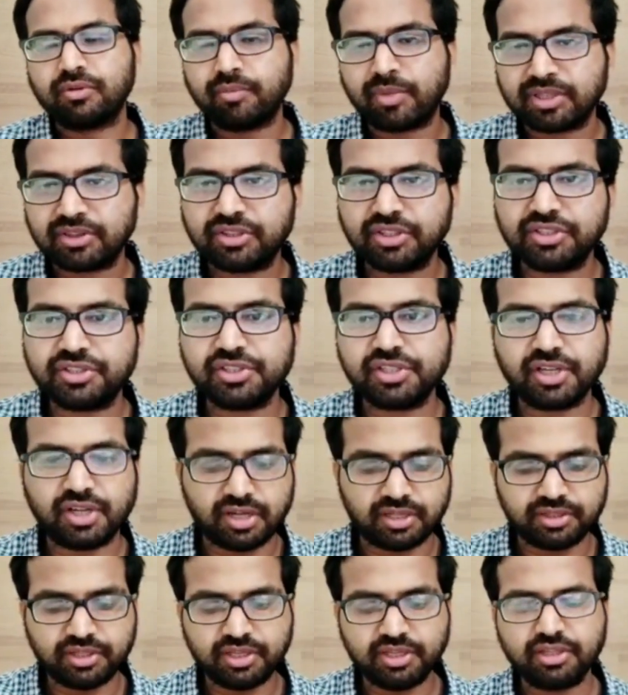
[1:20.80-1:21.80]
మత్తిచ్చి
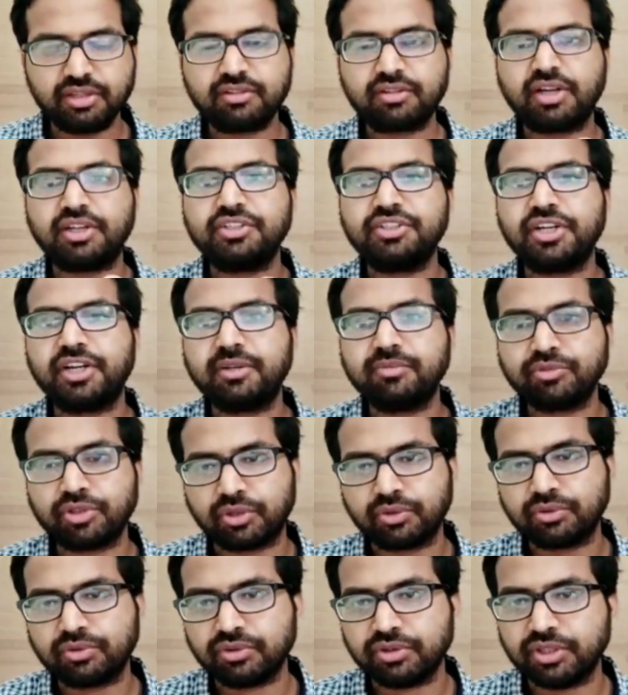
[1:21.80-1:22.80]
అది సెట్ చేయడం
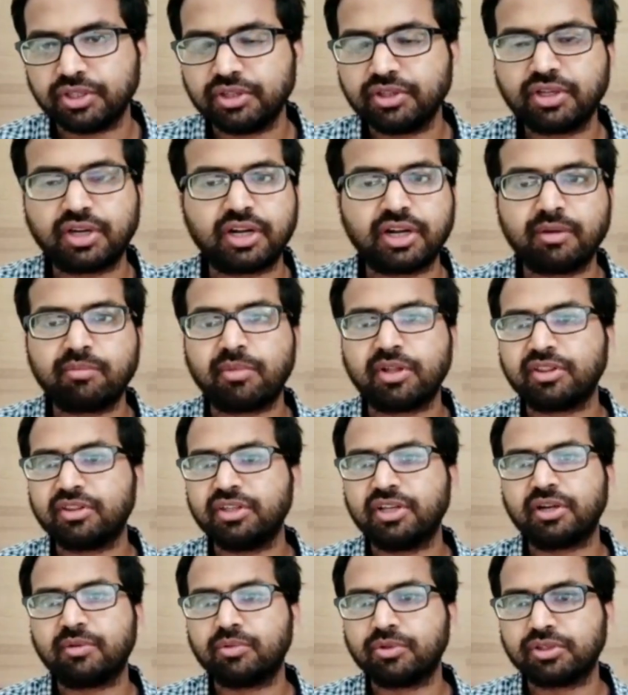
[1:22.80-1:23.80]
జరుగుతుంది ఎందుకంటే మత్తి
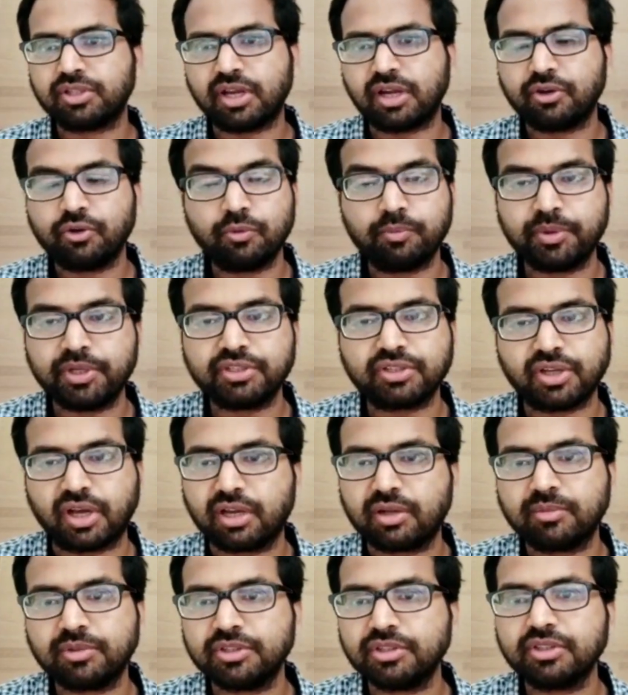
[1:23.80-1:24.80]
ఇవ్వకపోతే ఆ నొప్పికి
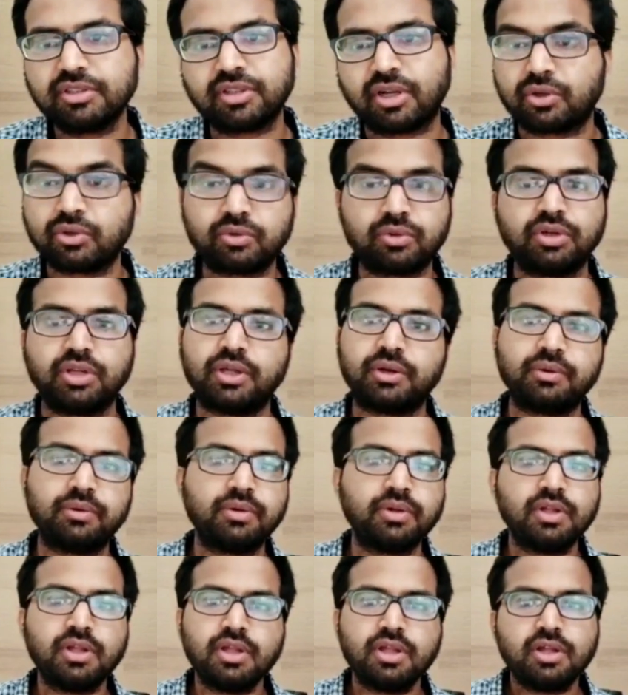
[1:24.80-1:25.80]
చాలామంది తట్టుకోలేరు
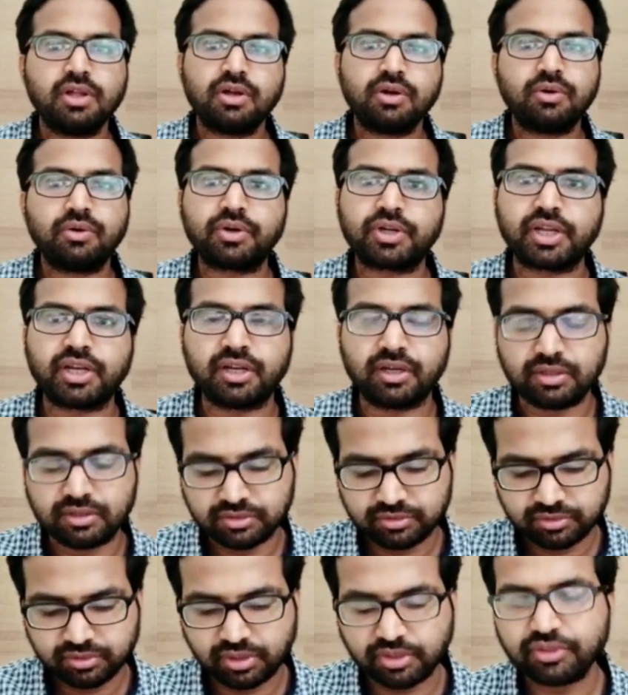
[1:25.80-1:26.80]
ఓకేనా
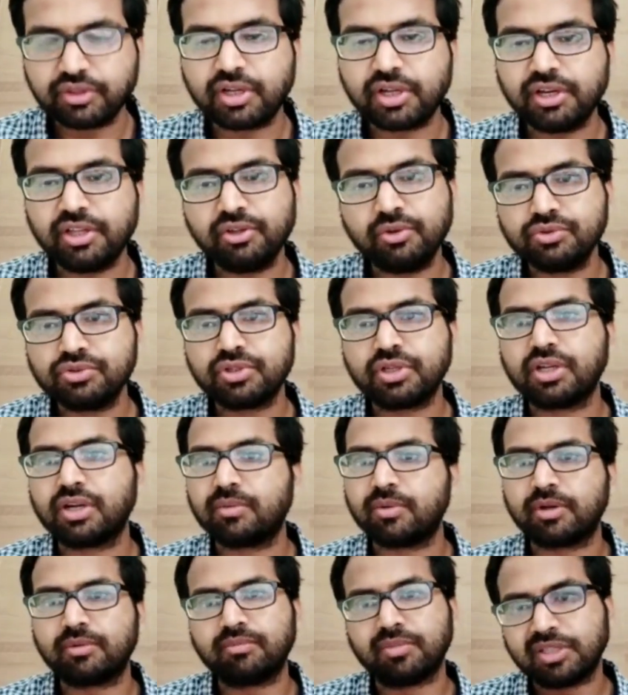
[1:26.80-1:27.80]
సో అందుకని
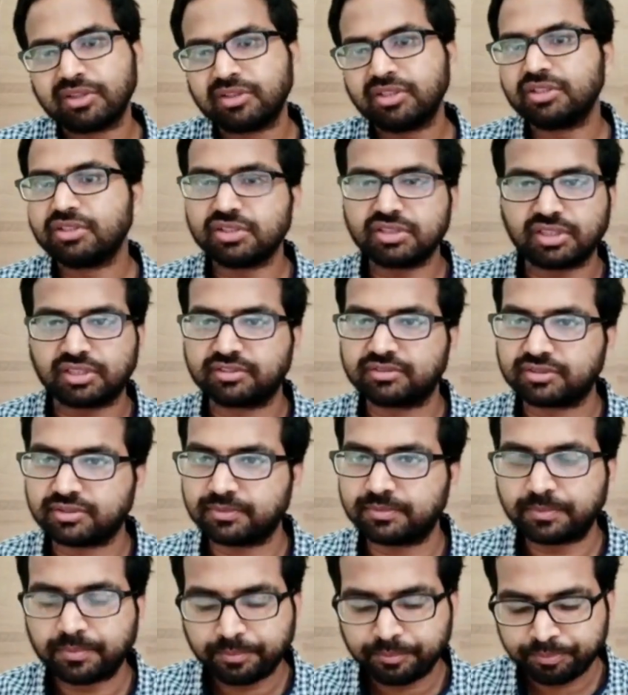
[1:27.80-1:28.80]
యూజువల్గా మనం మత్తిచ్చి
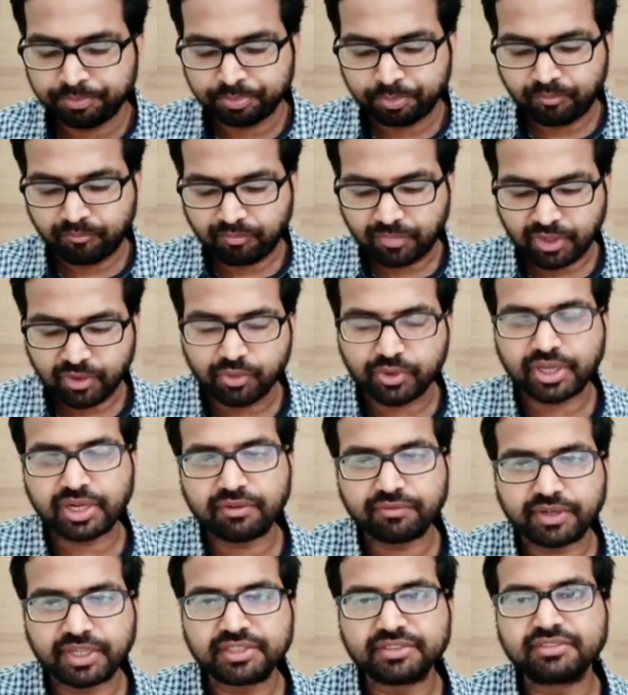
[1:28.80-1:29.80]
చేస్తాం
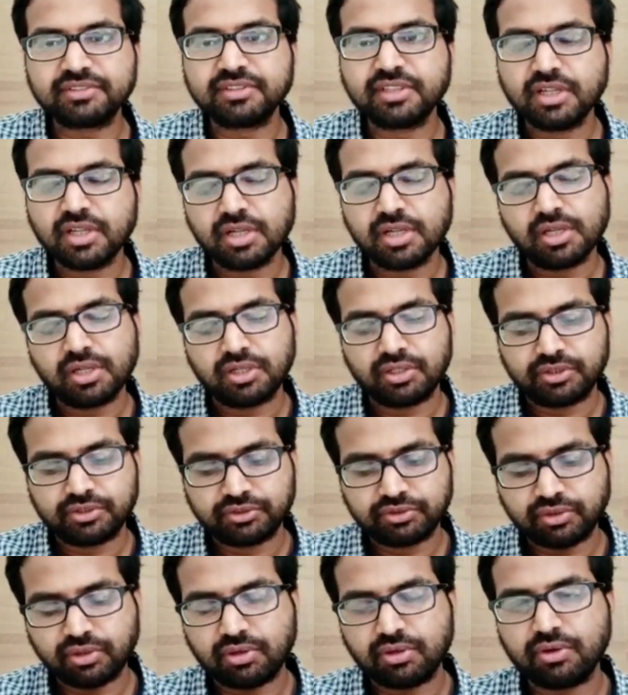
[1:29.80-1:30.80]
ఓకేనా ఫ్రెండ్స్
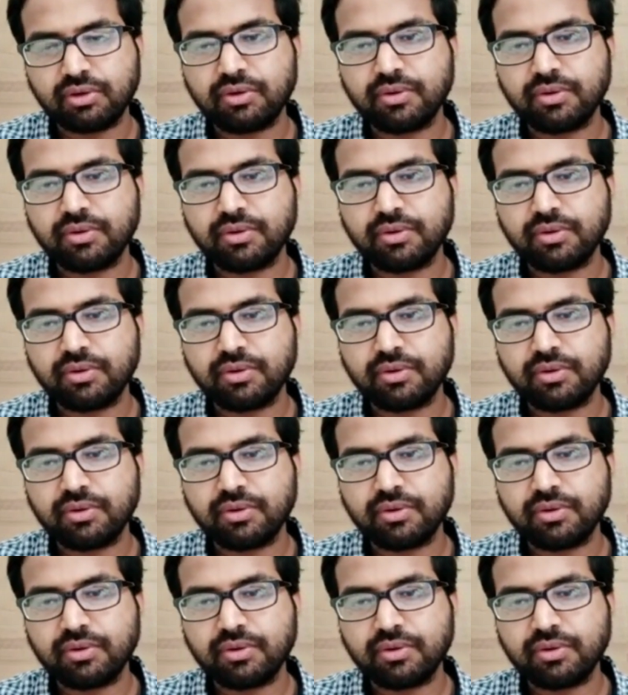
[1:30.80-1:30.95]
సో